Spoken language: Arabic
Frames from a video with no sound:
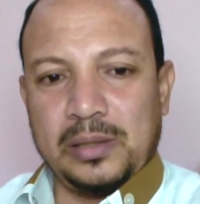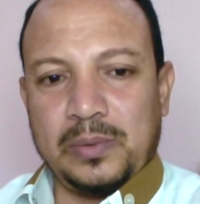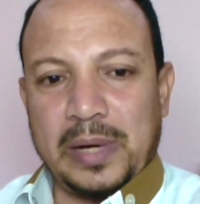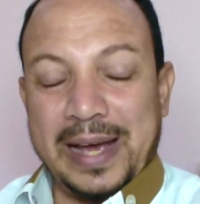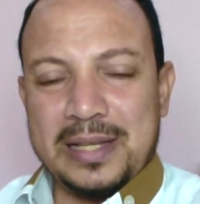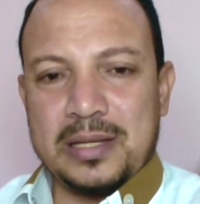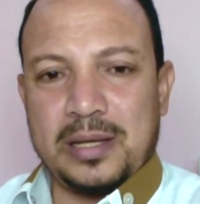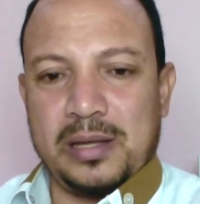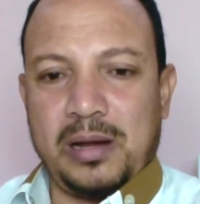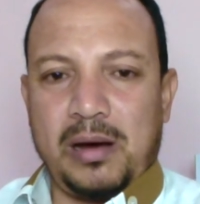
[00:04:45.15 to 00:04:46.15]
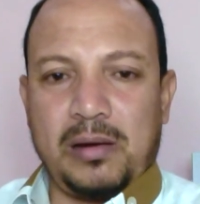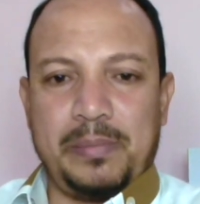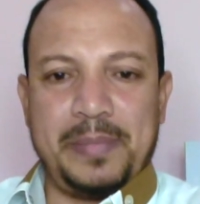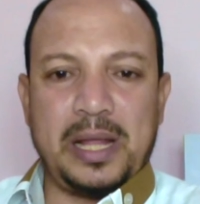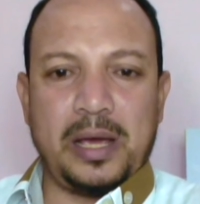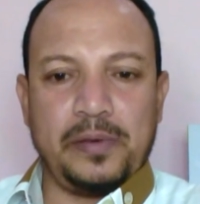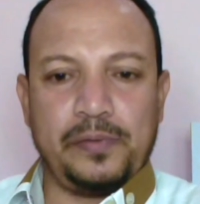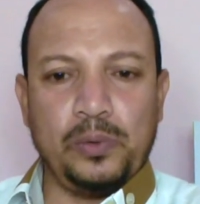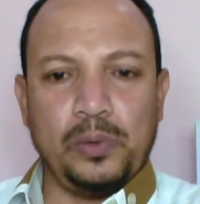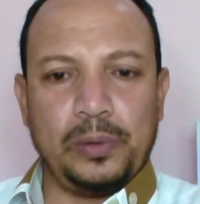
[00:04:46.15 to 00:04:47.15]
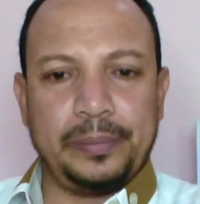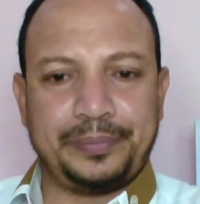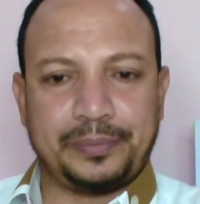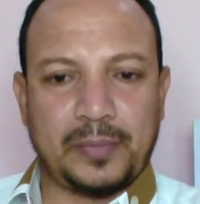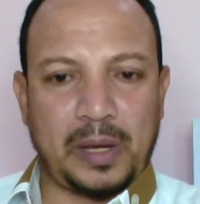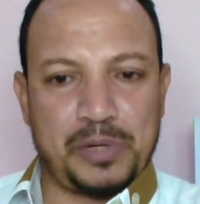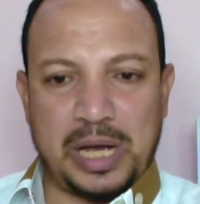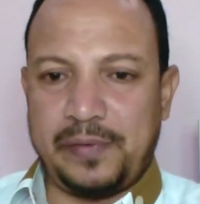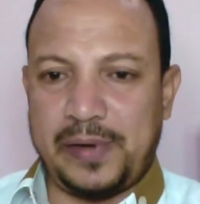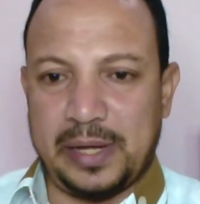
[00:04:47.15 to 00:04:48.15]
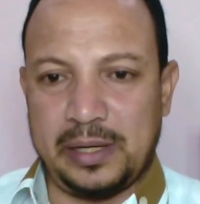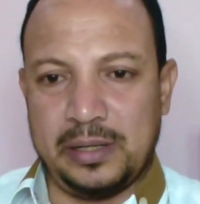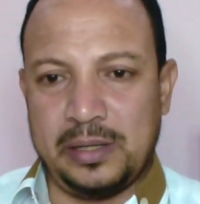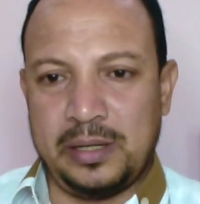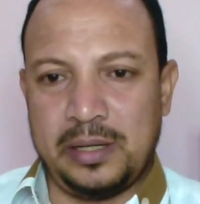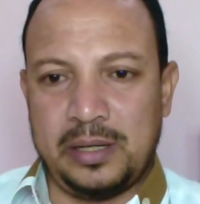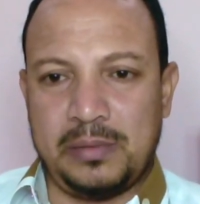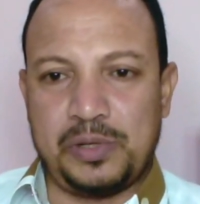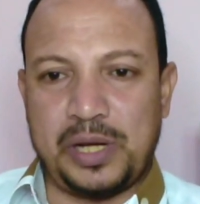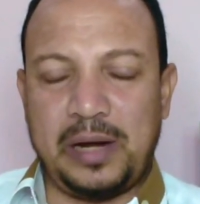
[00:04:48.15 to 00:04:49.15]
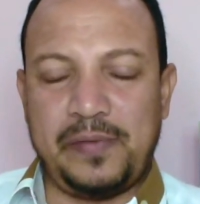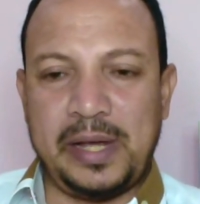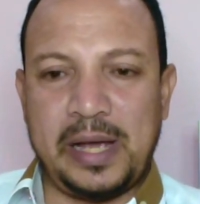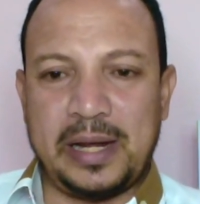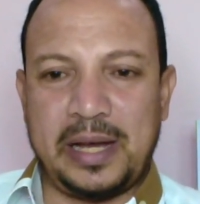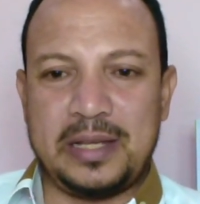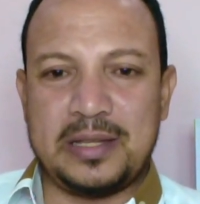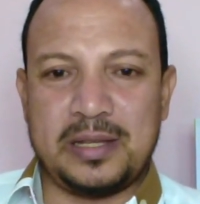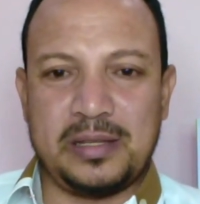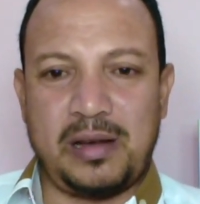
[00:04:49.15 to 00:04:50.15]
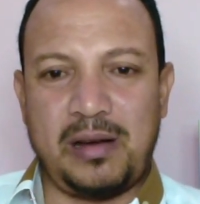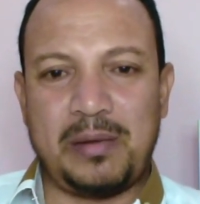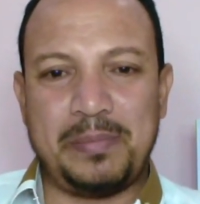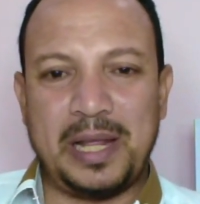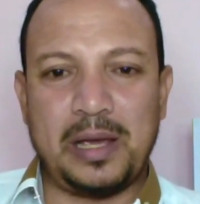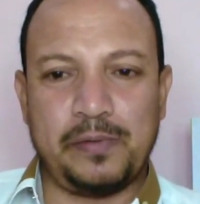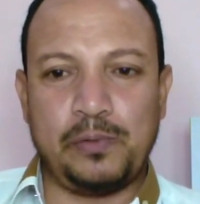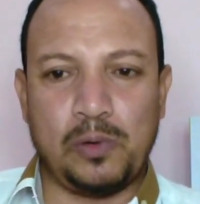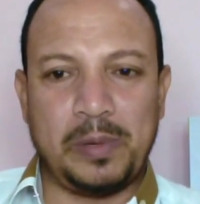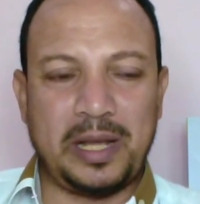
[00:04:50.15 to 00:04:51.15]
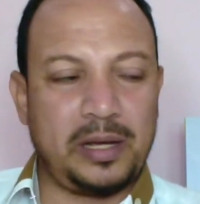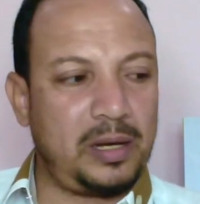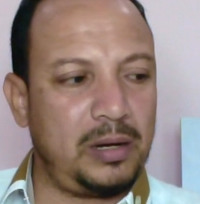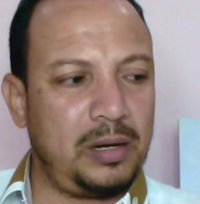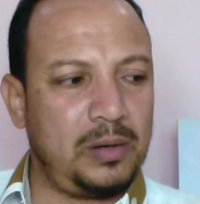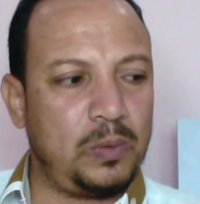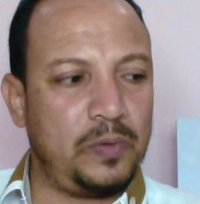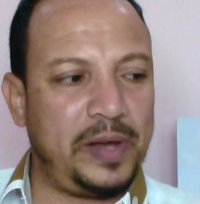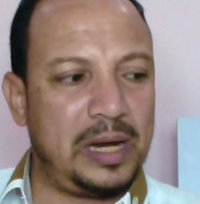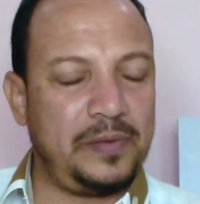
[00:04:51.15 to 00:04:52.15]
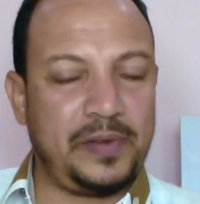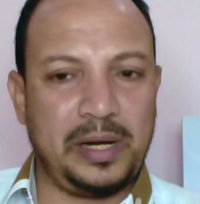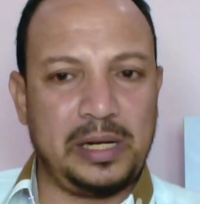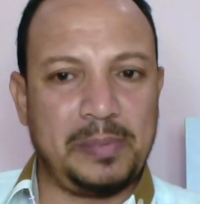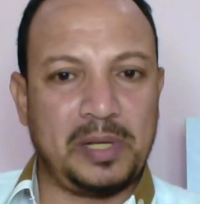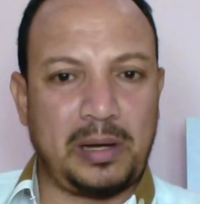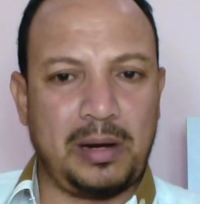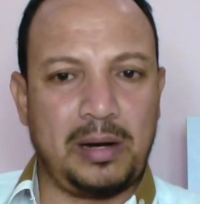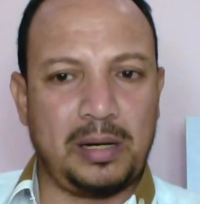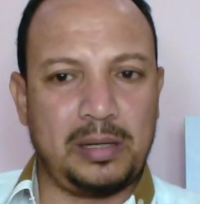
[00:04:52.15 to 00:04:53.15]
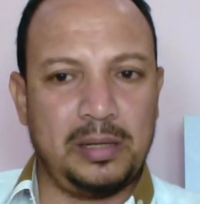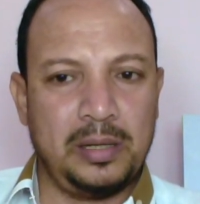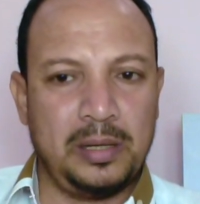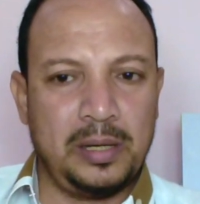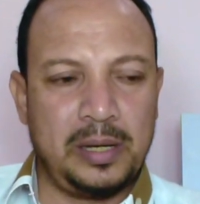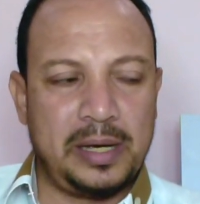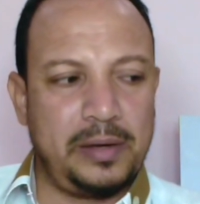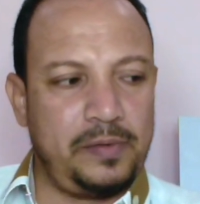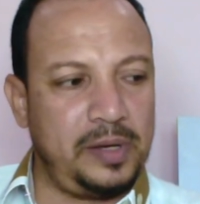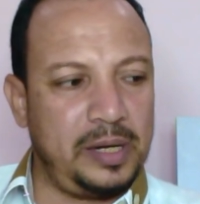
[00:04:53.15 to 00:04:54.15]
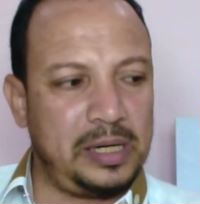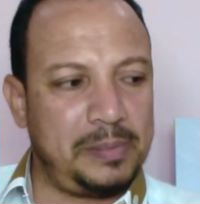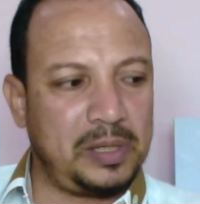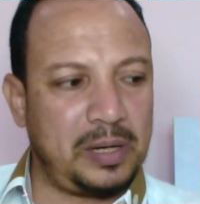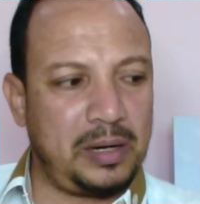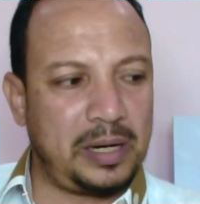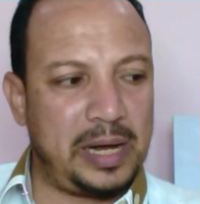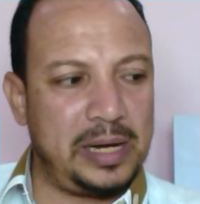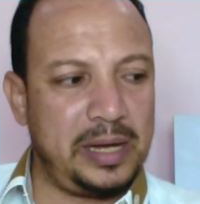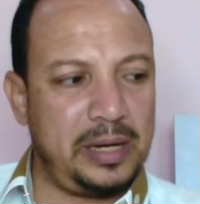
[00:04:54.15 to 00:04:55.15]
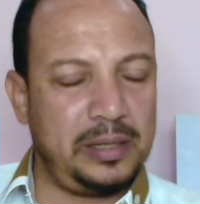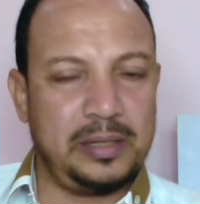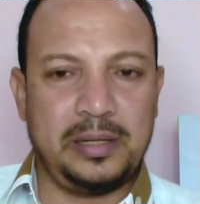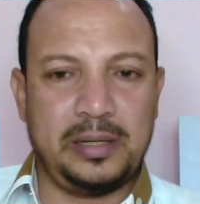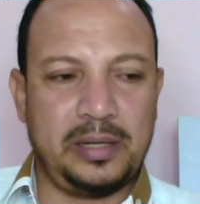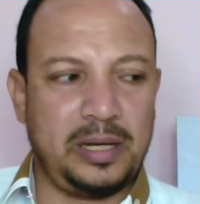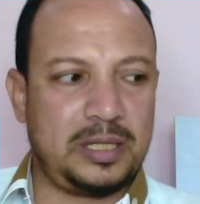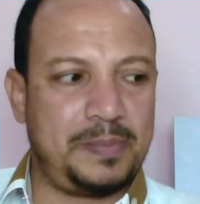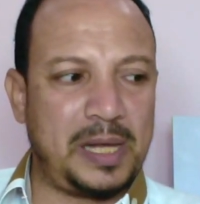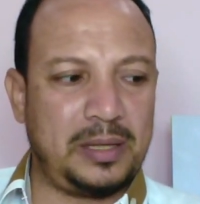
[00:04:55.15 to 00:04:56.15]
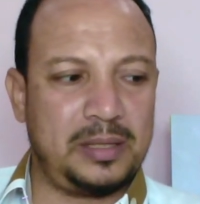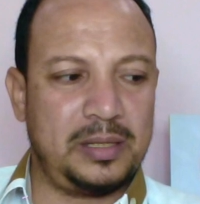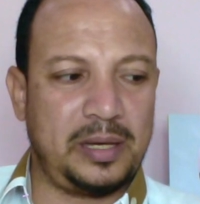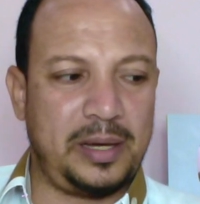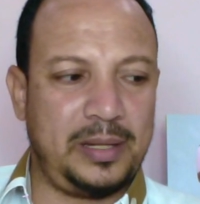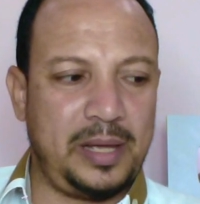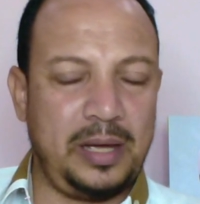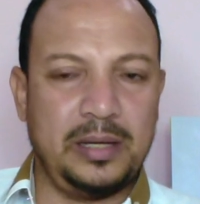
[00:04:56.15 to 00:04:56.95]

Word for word: حاسس ان العقرب بدا يفوق مش عارف ليه مش عارف ليه انا حاسس ان العقرب بدا يفوق وبدا يتحرك وفعلا في رجلي بتتحرك في رجلي بتتحرك حاليا اثبت اهدى